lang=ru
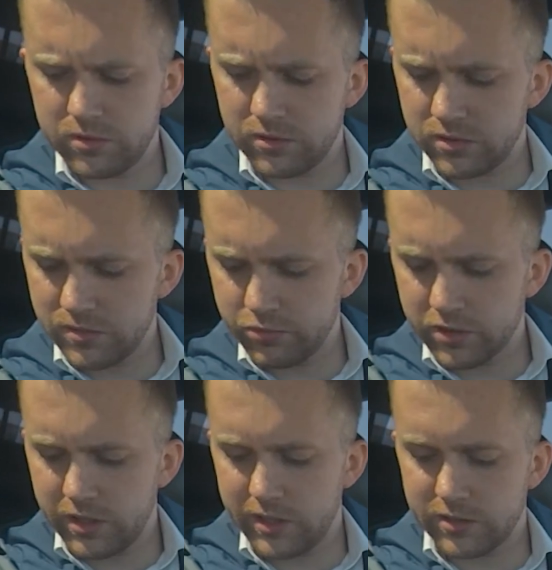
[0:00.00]
Э,
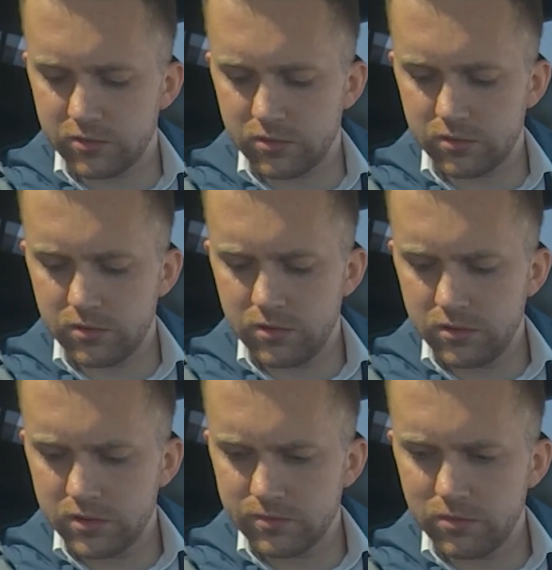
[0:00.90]
запускается он
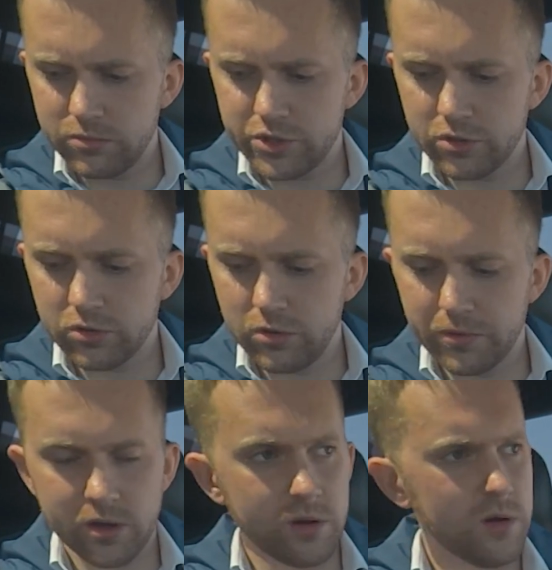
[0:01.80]
с помощью кнопки.